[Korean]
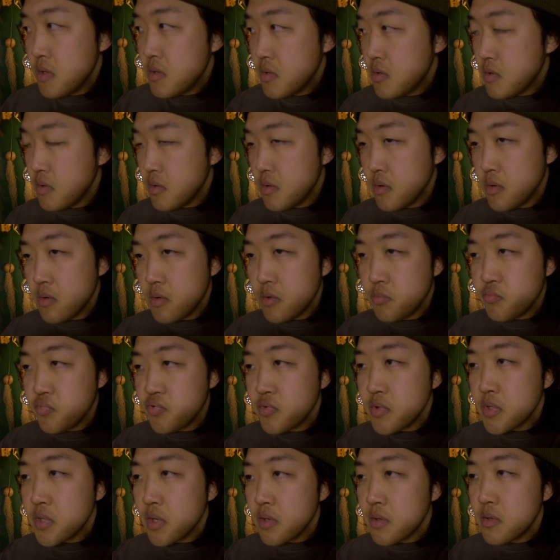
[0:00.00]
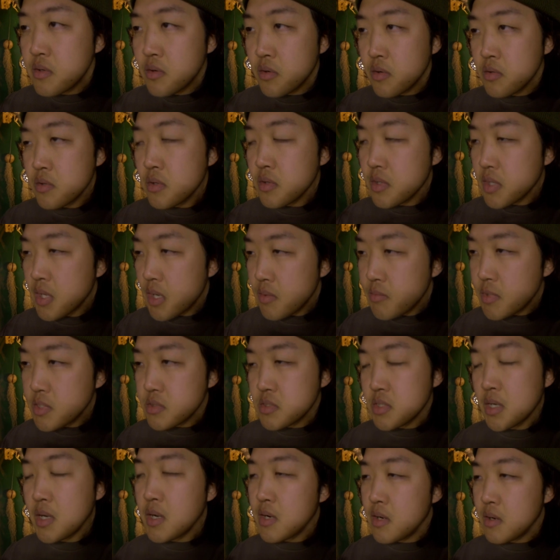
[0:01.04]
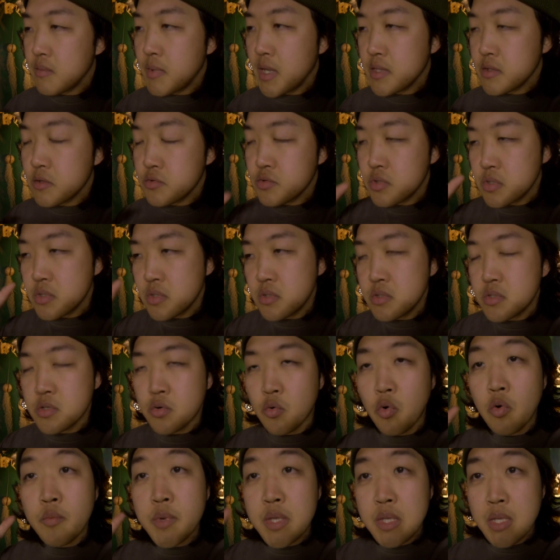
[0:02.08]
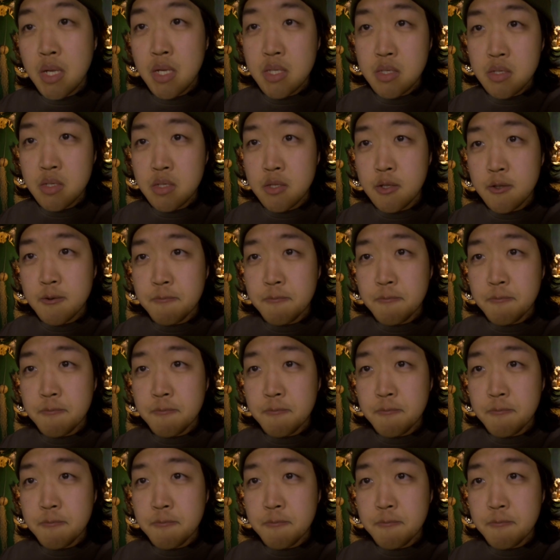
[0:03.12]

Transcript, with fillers: 어, 풍경을 어떻게 하면 잘 만들 수 있을지 고민하는